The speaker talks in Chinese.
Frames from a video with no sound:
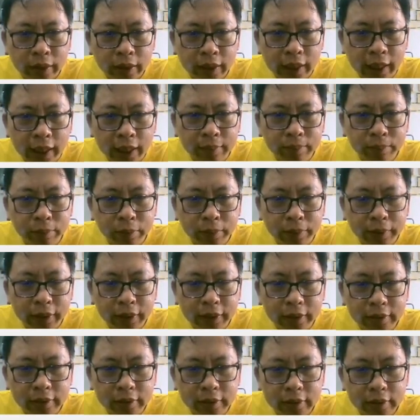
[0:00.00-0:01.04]
坎不
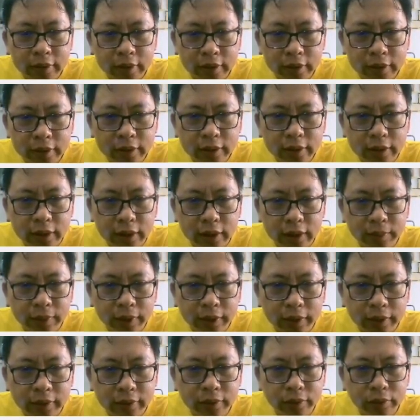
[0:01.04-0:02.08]
平，知己
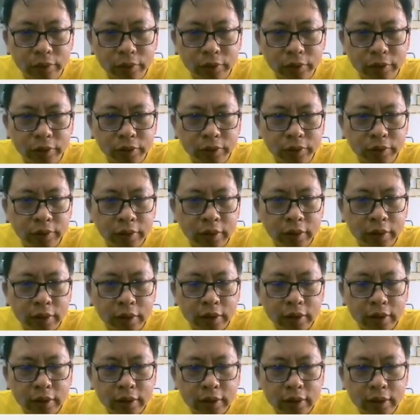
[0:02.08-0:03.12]
平无咎。
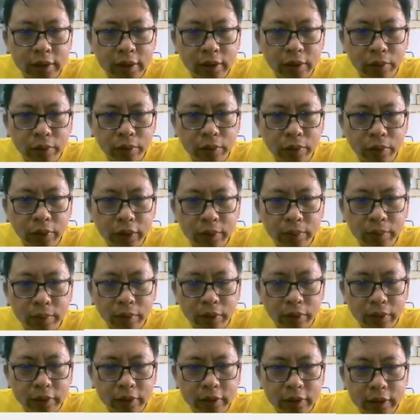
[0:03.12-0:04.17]
私用灰
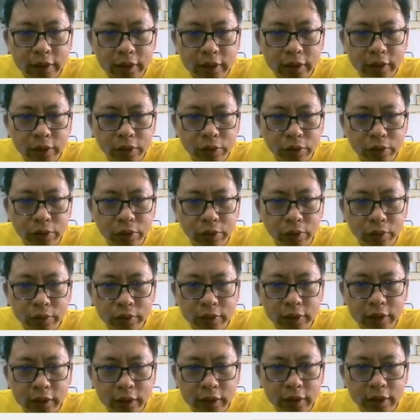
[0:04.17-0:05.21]
墨，积与从
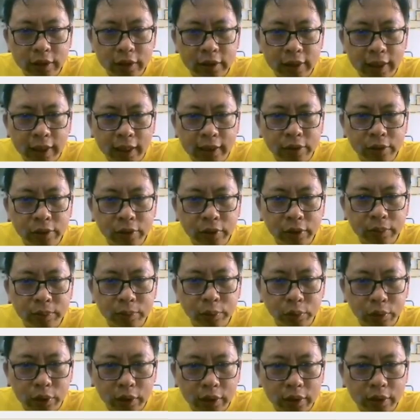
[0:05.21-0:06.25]
疾，三岁
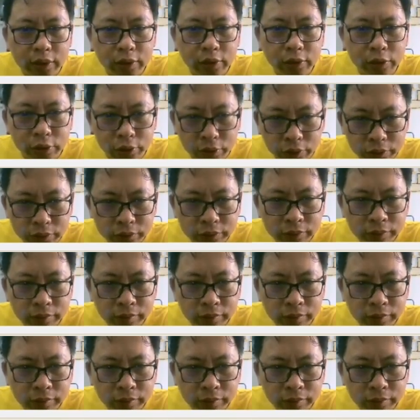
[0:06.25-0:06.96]
不得凶。